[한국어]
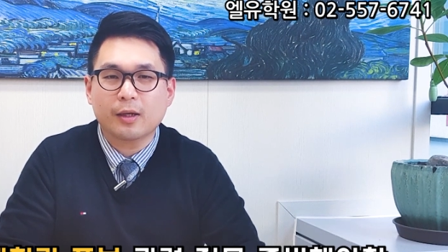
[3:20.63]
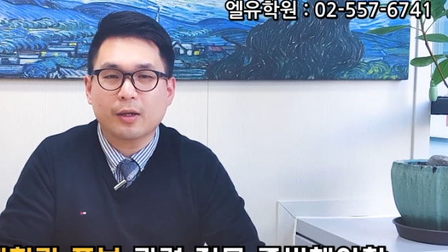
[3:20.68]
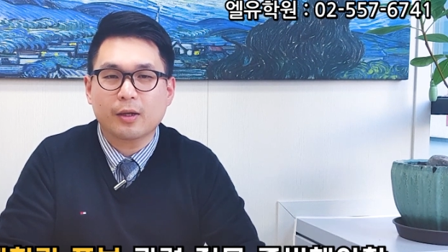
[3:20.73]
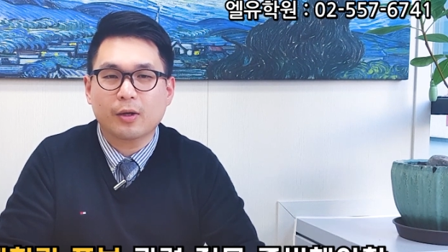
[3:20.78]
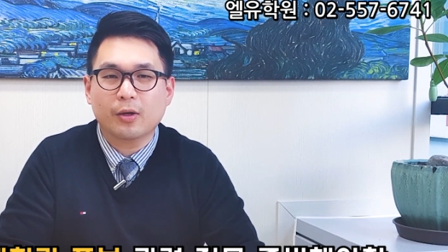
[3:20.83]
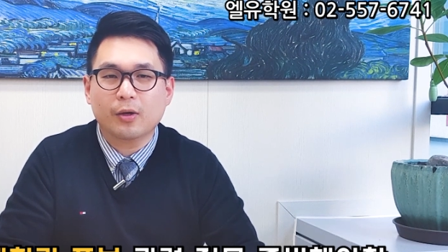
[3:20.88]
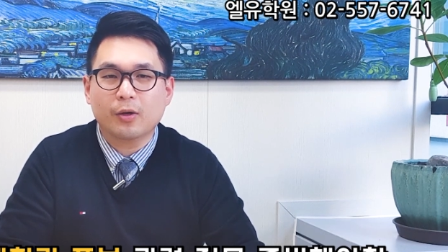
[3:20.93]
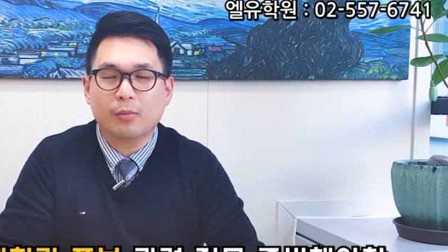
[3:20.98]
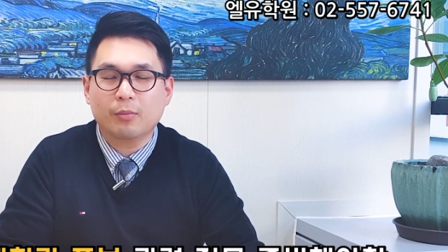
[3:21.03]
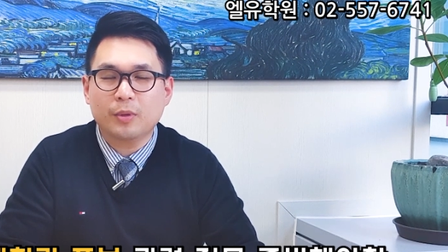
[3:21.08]

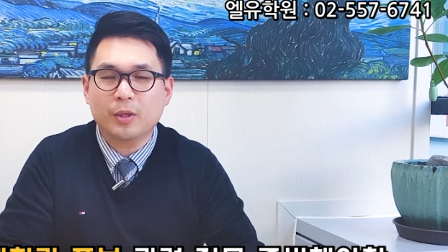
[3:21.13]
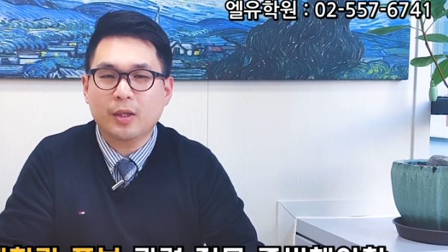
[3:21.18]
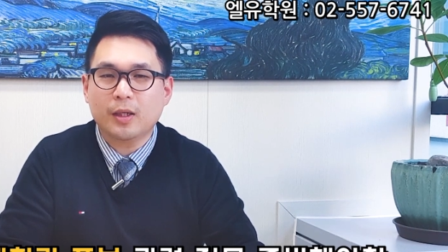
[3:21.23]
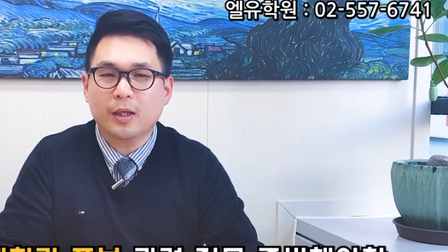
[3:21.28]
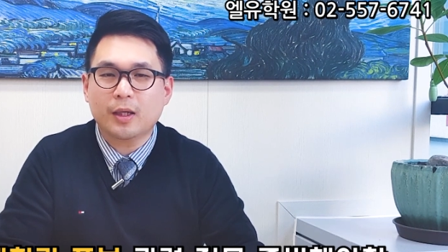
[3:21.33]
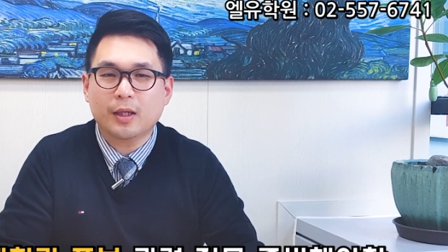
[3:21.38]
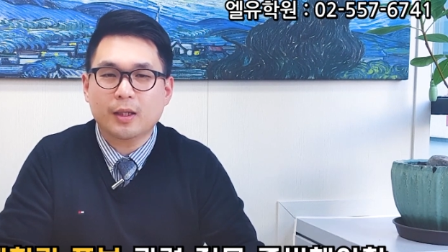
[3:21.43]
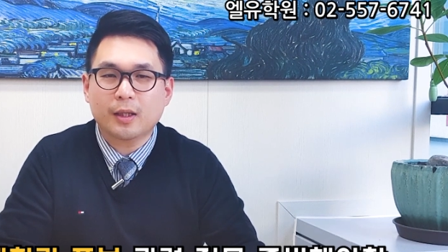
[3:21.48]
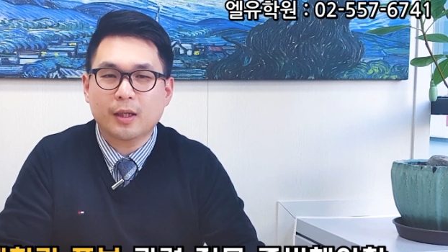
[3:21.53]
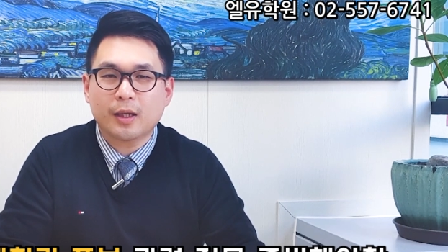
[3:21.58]
어,
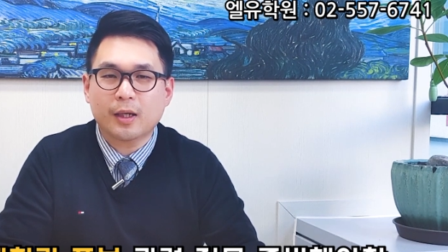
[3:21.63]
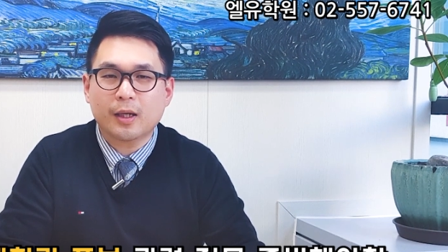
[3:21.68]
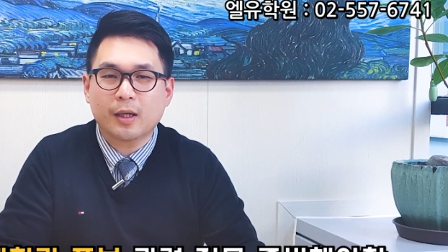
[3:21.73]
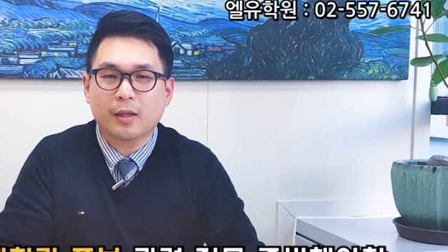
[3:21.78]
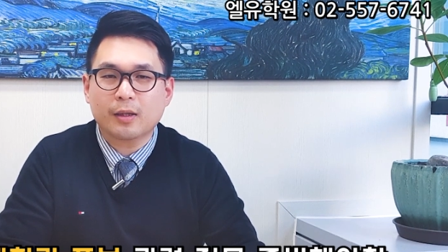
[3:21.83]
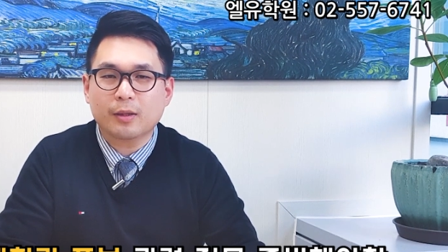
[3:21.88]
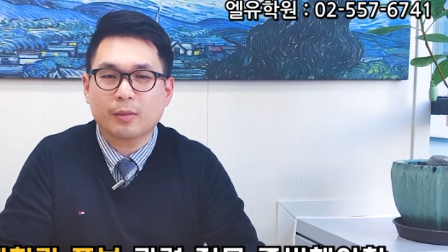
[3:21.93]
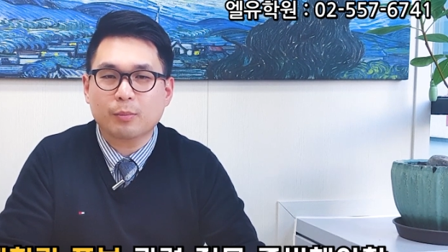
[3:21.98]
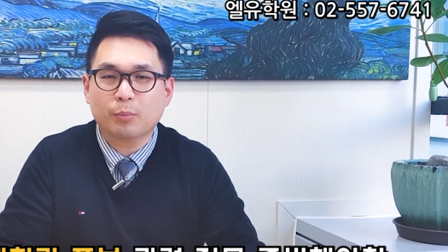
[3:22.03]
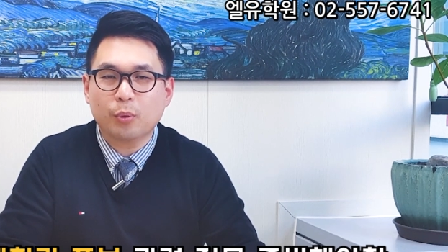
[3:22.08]
미래에
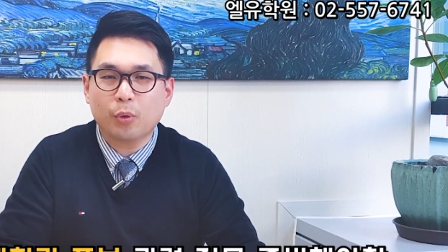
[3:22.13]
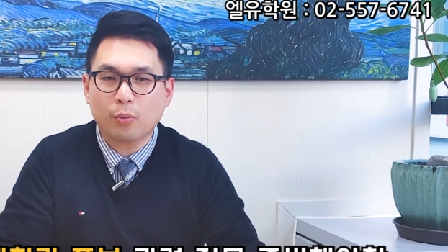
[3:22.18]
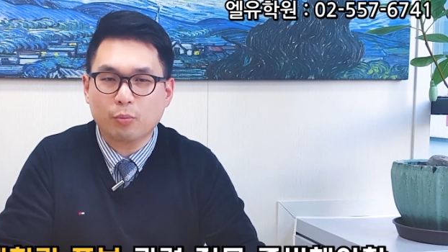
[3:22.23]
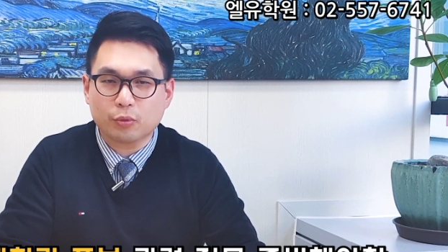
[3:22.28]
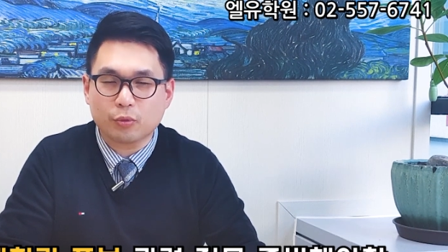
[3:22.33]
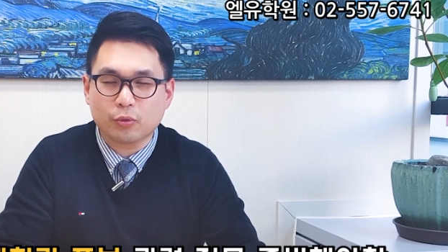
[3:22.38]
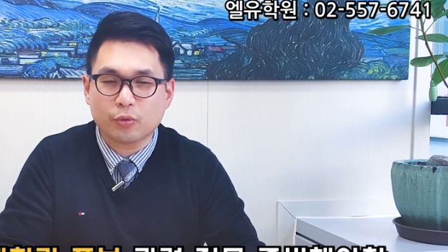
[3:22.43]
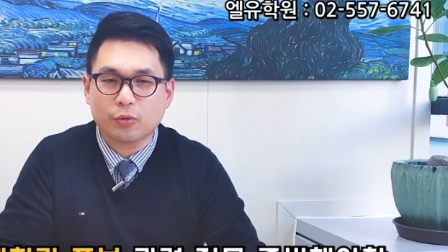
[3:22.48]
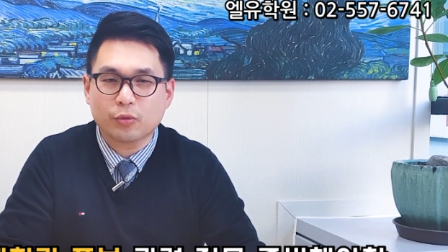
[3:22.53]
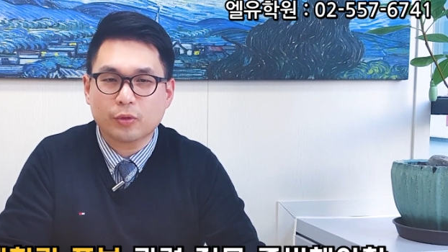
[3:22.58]
대한
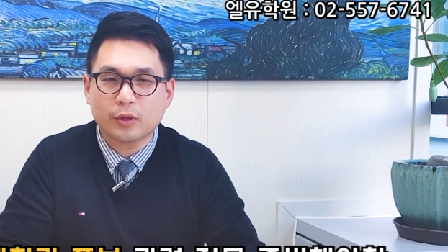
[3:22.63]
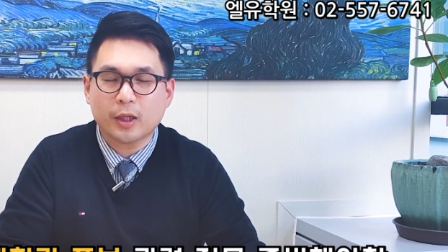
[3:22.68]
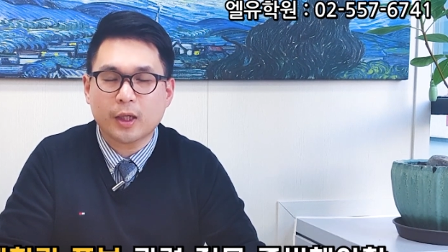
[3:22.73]
포부,